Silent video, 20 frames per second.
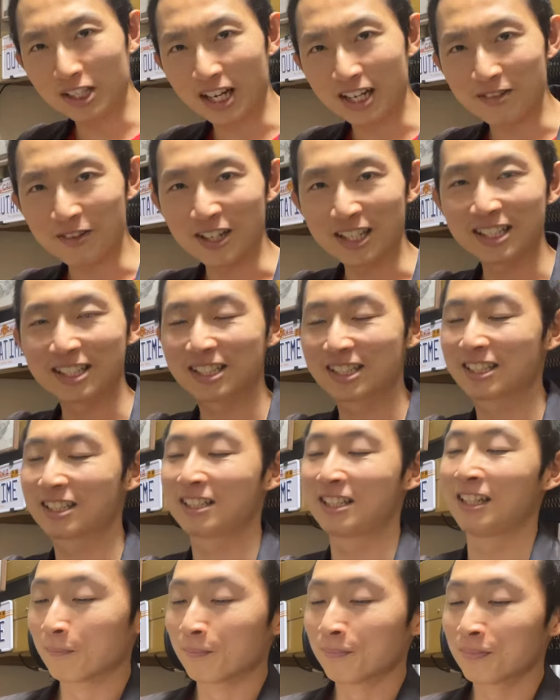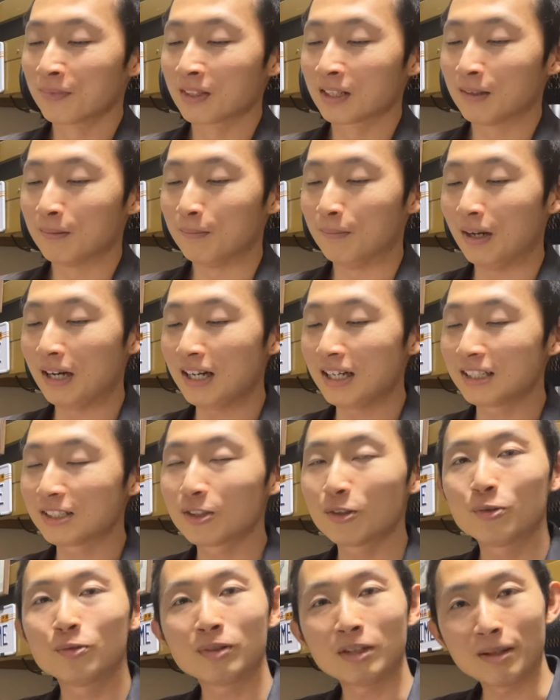ざいます
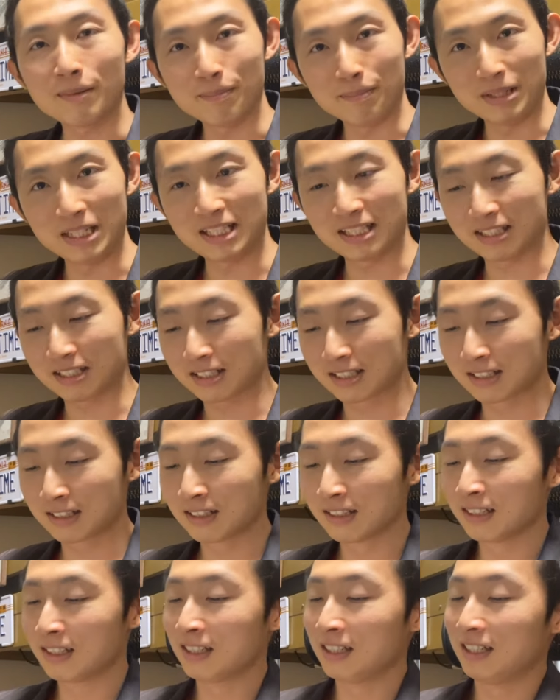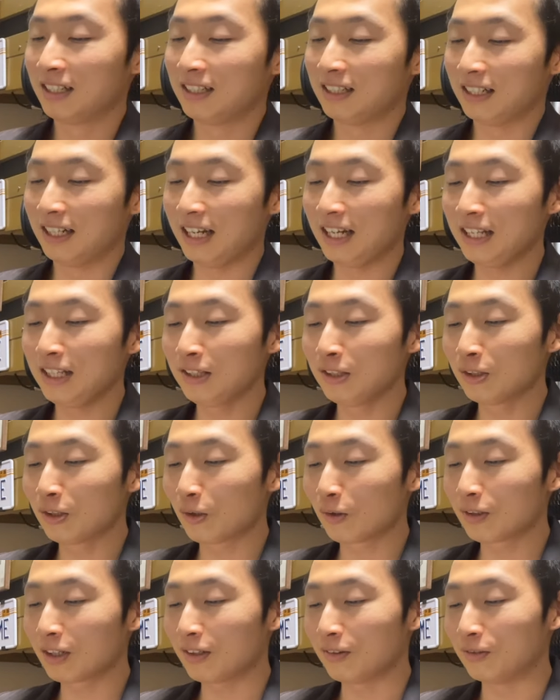バージョンは3つ
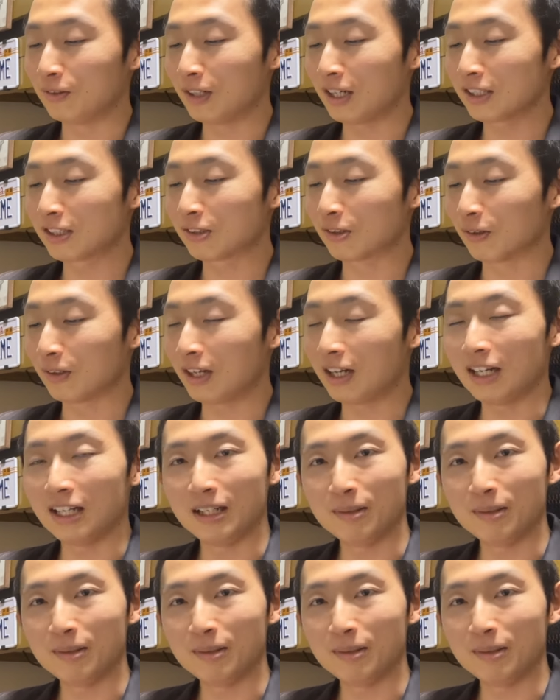エンドがフラットな